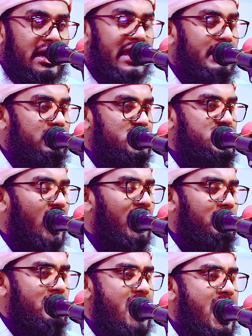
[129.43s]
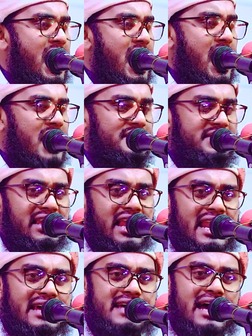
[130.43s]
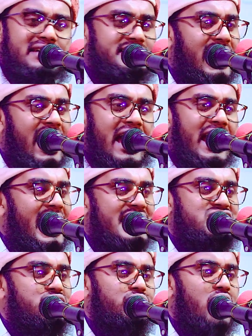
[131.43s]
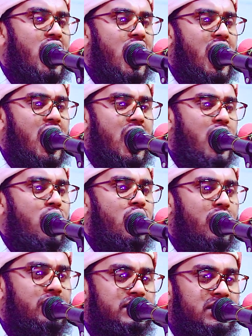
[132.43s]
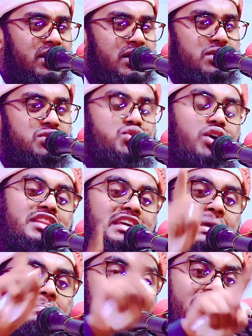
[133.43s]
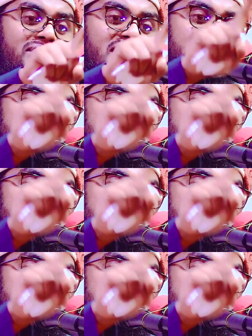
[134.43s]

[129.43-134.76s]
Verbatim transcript: এনে মুসলমান দিলের কানটা লাগায় শুনো যদি বান্দা